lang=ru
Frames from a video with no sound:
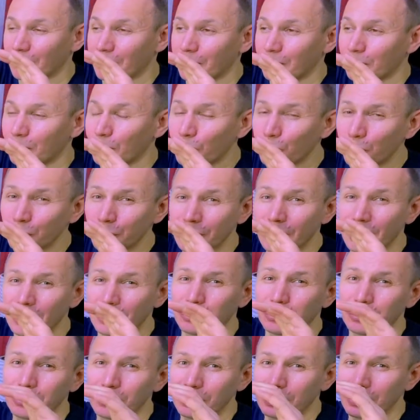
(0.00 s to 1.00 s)
брус
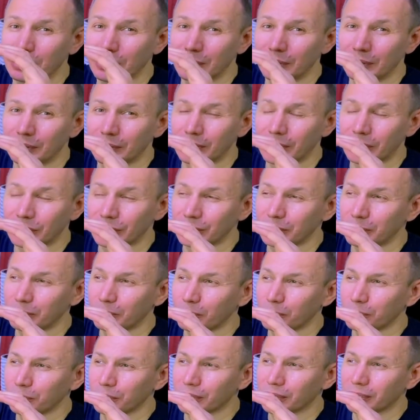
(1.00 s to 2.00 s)
такой, даже не
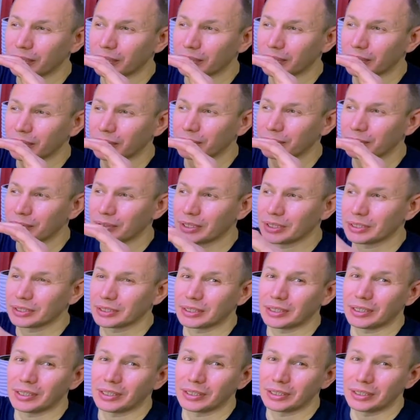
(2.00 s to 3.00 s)
брус, а как-то
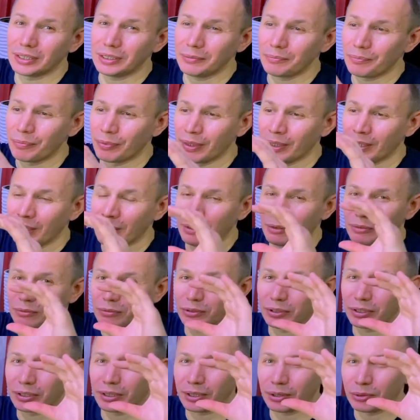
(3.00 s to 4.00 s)
доска, да?
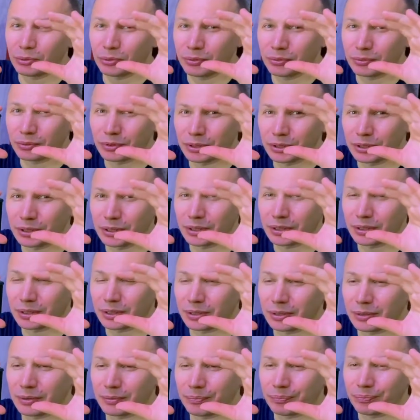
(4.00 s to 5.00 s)
Вот такой вот
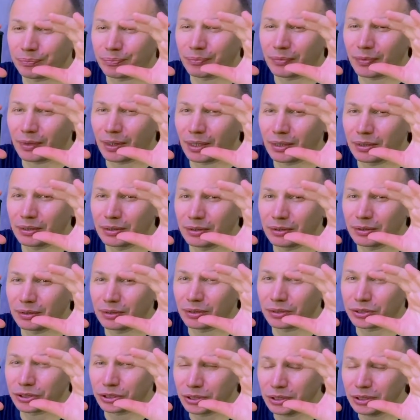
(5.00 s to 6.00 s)
где-то
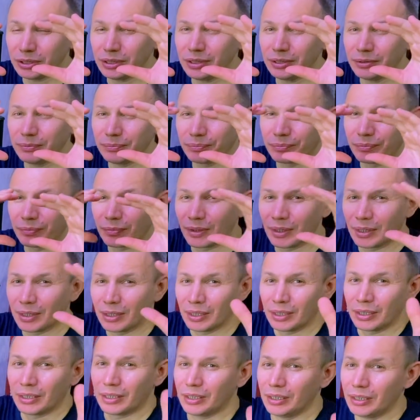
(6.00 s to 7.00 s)
толщины.
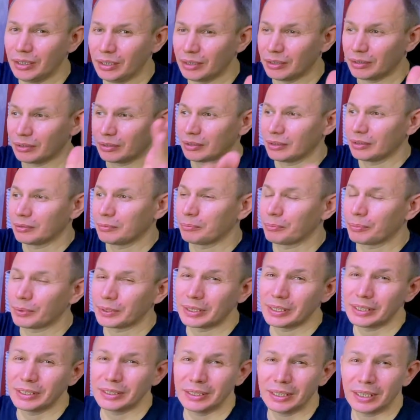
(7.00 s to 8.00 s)
И по
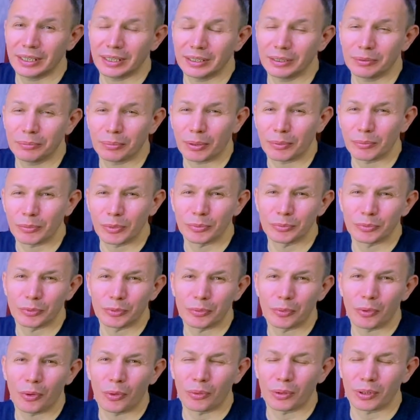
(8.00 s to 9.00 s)
длине они,
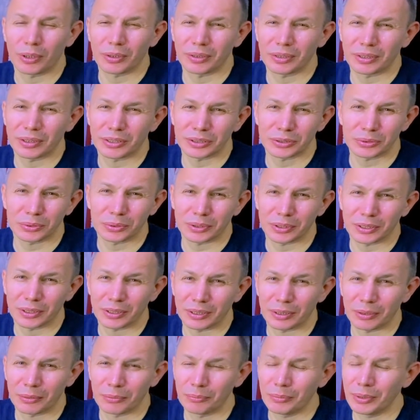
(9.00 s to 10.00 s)
по-моему, около
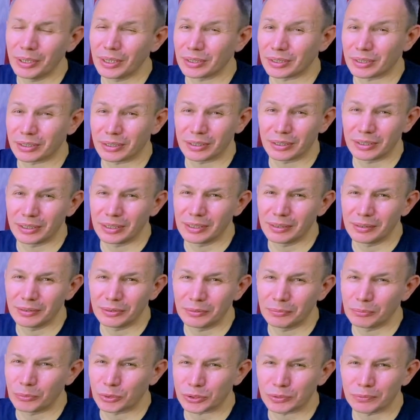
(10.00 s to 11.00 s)
что-то метра,
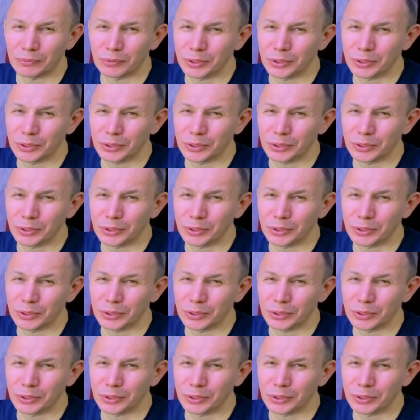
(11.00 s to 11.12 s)
ну, может